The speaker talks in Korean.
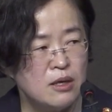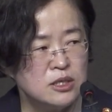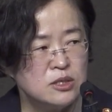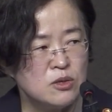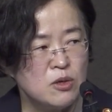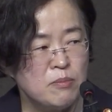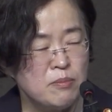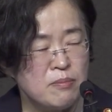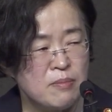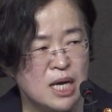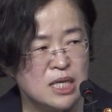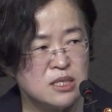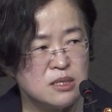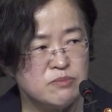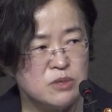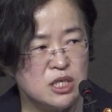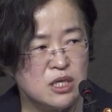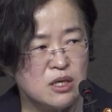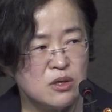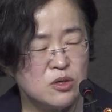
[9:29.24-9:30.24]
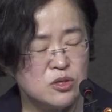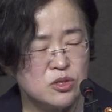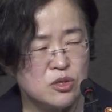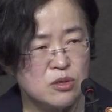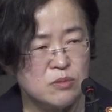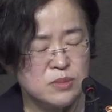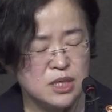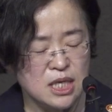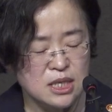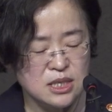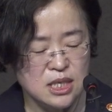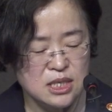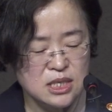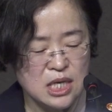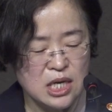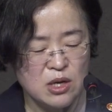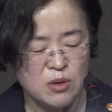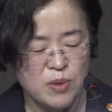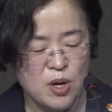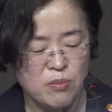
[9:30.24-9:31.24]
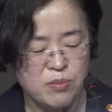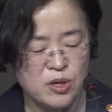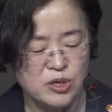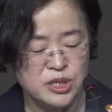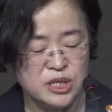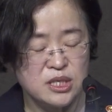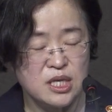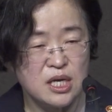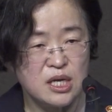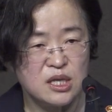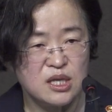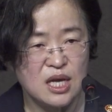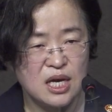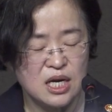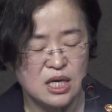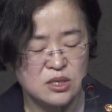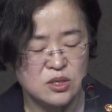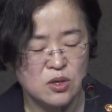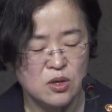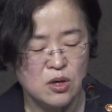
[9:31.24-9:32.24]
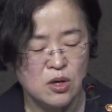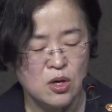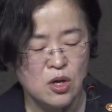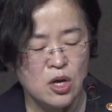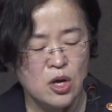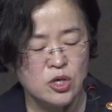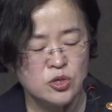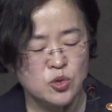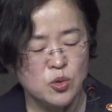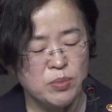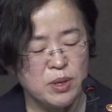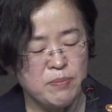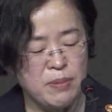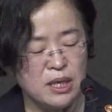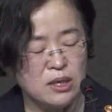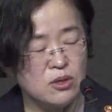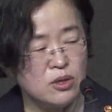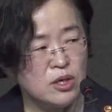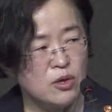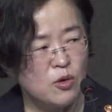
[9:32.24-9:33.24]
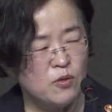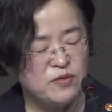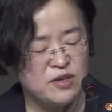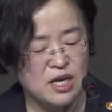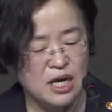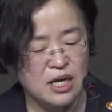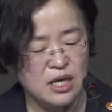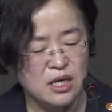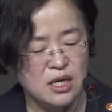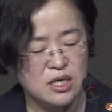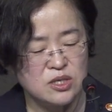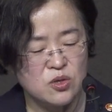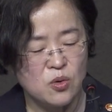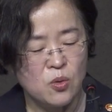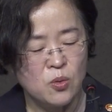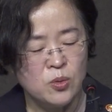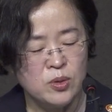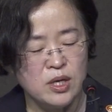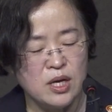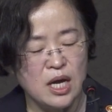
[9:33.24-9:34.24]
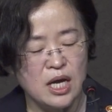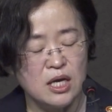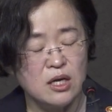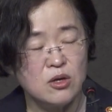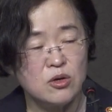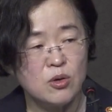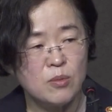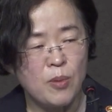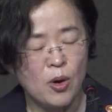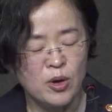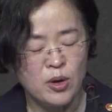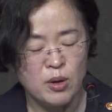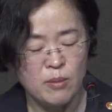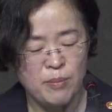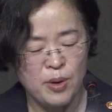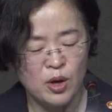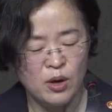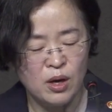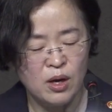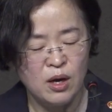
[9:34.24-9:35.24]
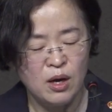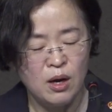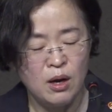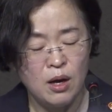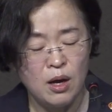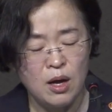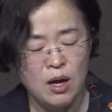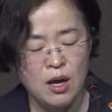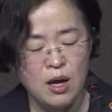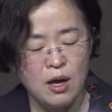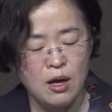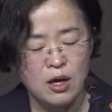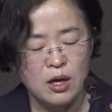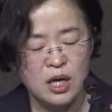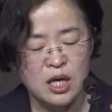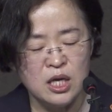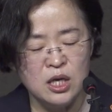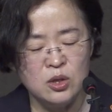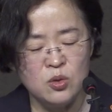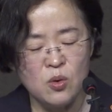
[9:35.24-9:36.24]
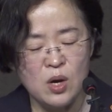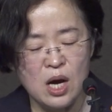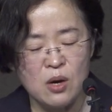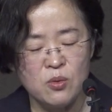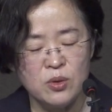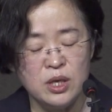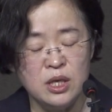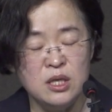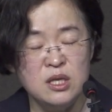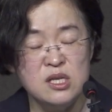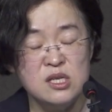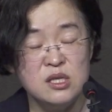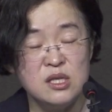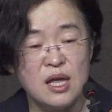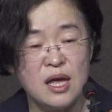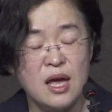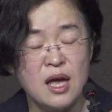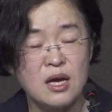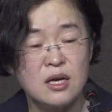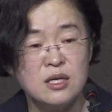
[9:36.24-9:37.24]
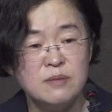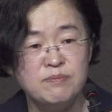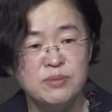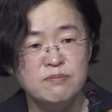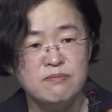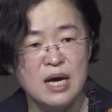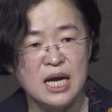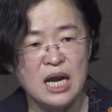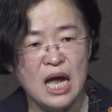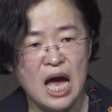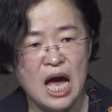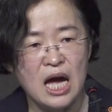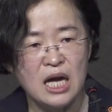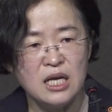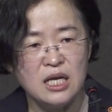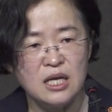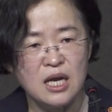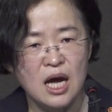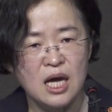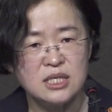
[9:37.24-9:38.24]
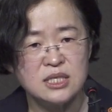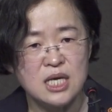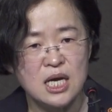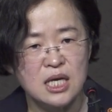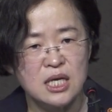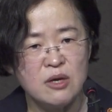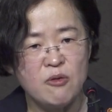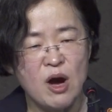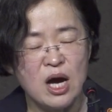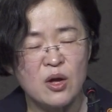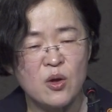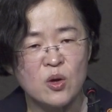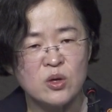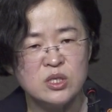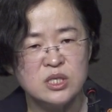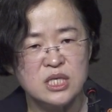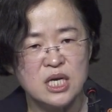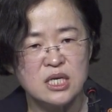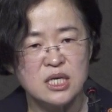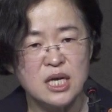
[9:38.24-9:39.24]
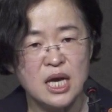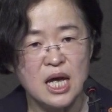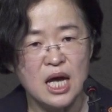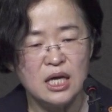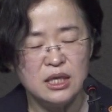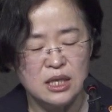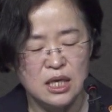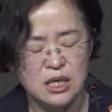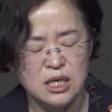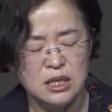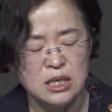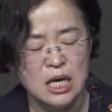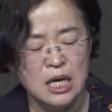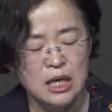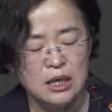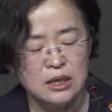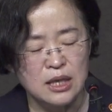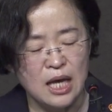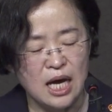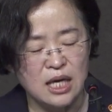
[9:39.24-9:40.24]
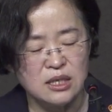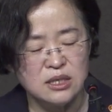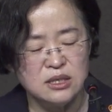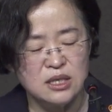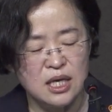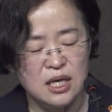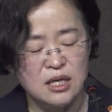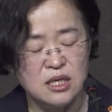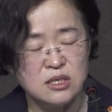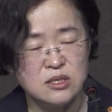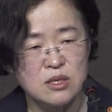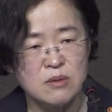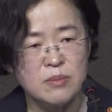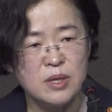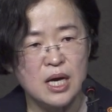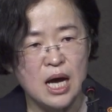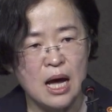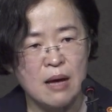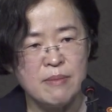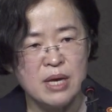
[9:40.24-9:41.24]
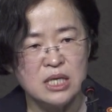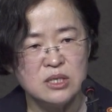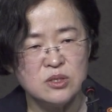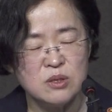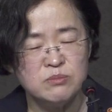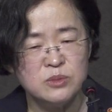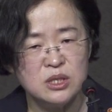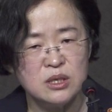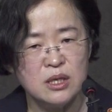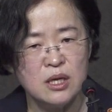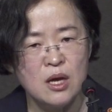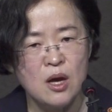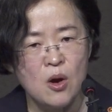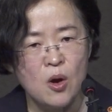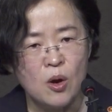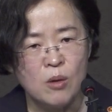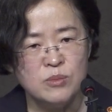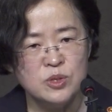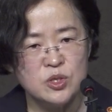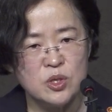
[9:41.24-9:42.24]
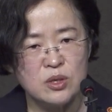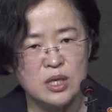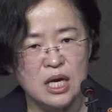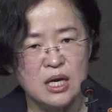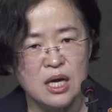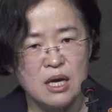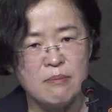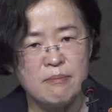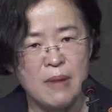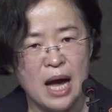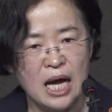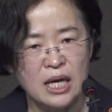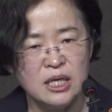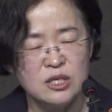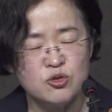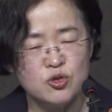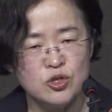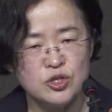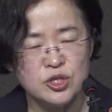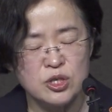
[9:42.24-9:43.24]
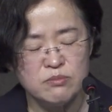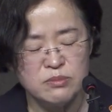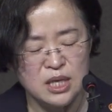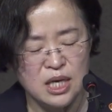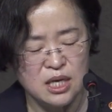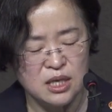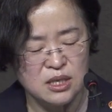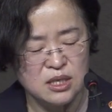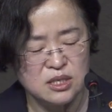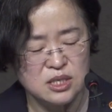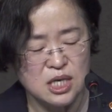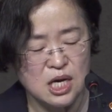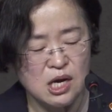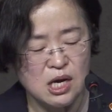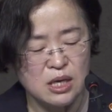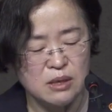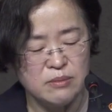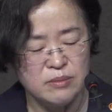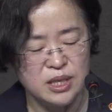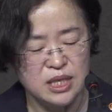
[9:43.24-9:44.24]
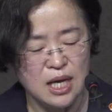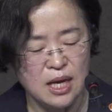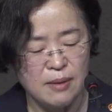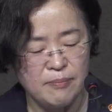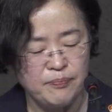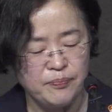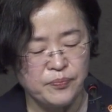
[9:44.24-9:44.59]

좀 말씀드린 것처럼 4차 산업혁명 시대에 따라서 소비 패턴이 오프라인에서 온라인으로 번, 번, 어, 이동하고 있는데 그뿐만 아니라 자기와 경쟁을 해야 되는 다른 대리점, 가맹점들이 엄청나게 많이 출점되어 있는 상황입니다.